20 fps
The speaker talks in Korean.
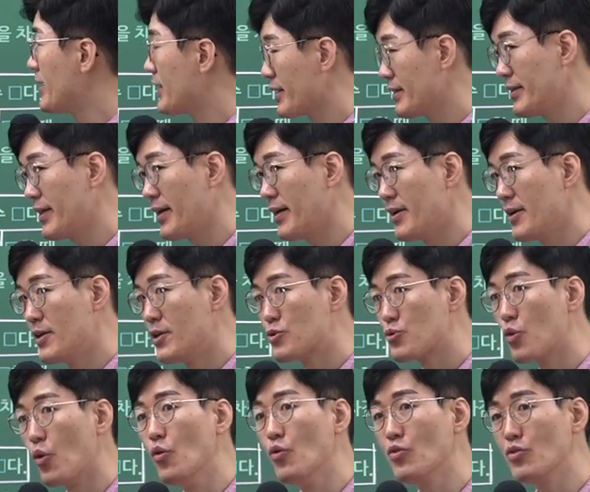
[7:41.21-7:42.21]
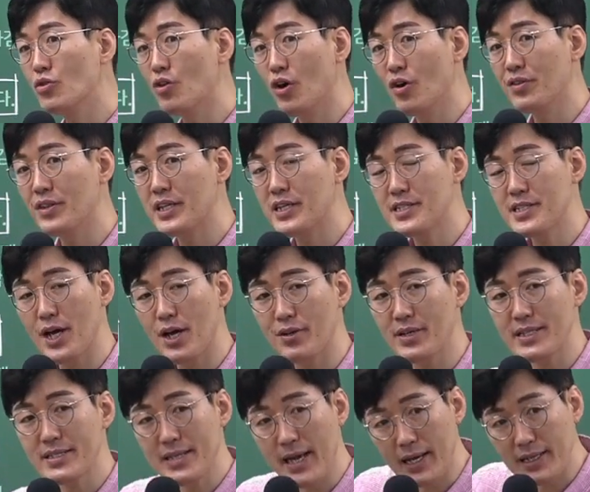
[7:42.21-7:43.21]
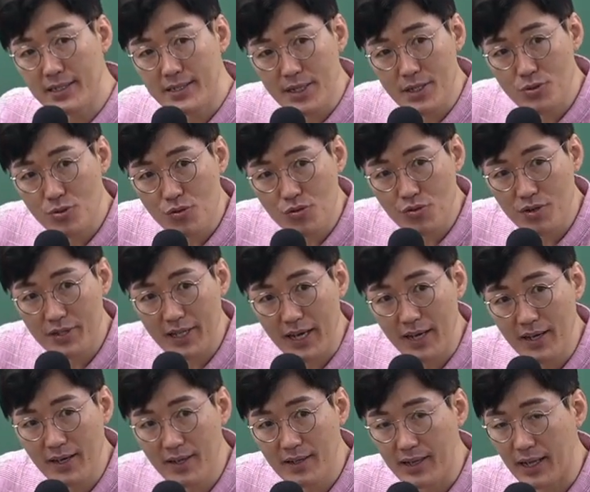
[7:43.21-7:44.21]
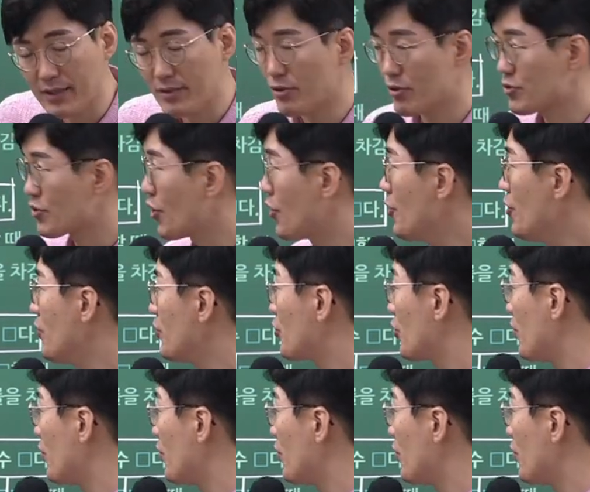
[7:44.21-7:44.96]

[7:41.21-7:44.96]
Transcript: 근데 좋은 건 이자율이 작은 게 좋은 거다라는 거죠.